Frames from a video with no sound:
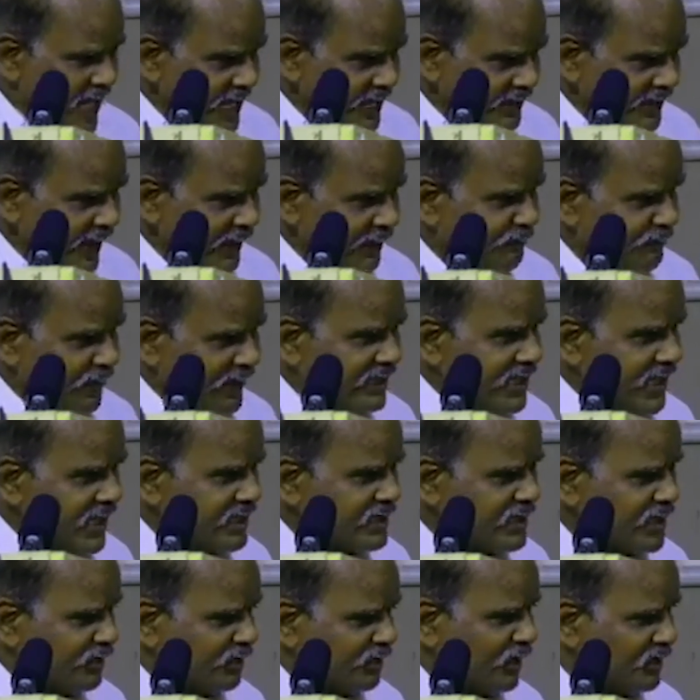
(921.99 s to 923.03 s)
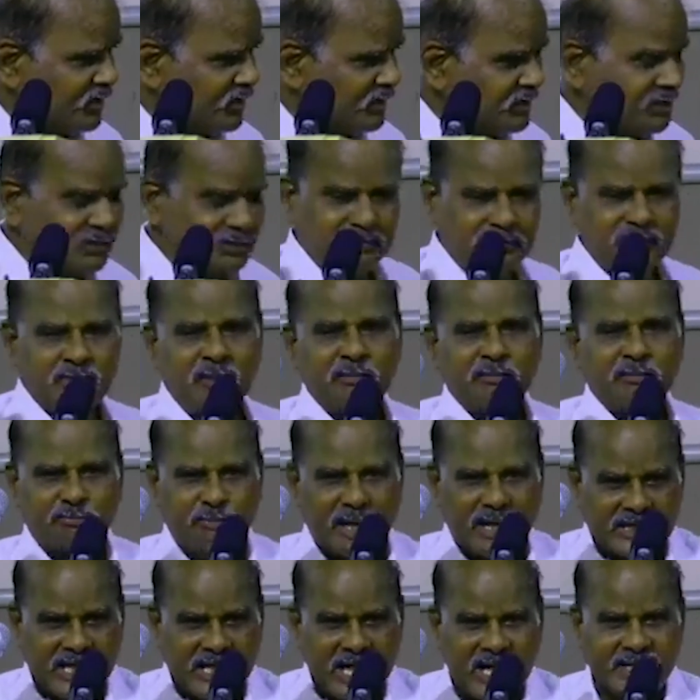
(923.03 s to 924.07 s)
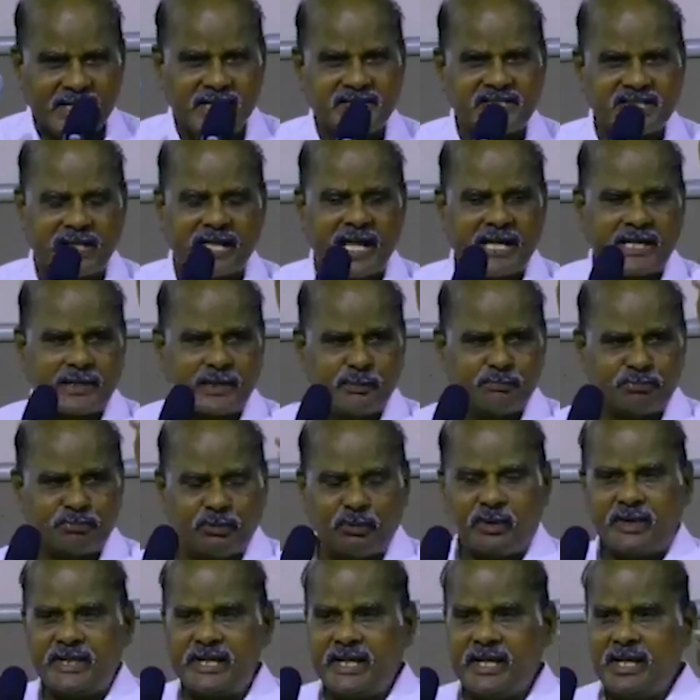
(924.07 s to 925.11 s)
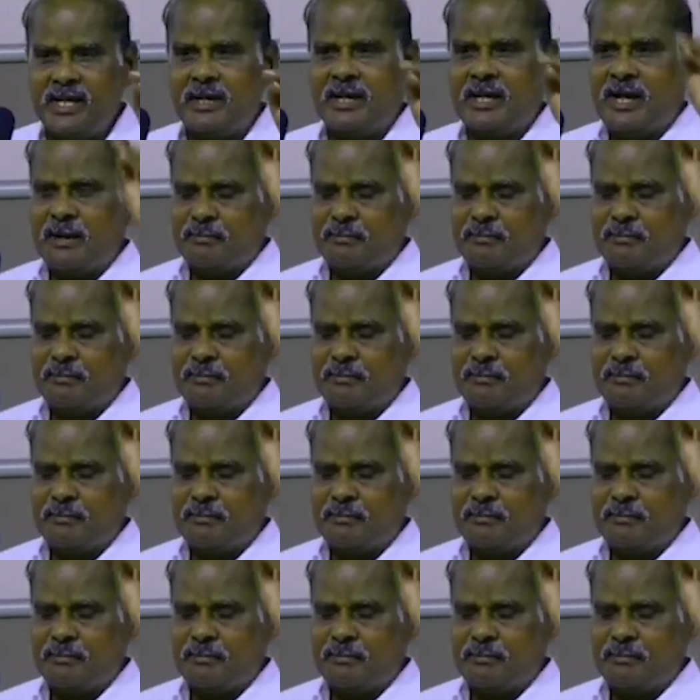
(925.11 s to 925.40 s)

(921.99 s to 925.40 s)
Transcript: ஏடி பன்னீர்செல்வமும் பெல்லாரி சிறைக்கு போய்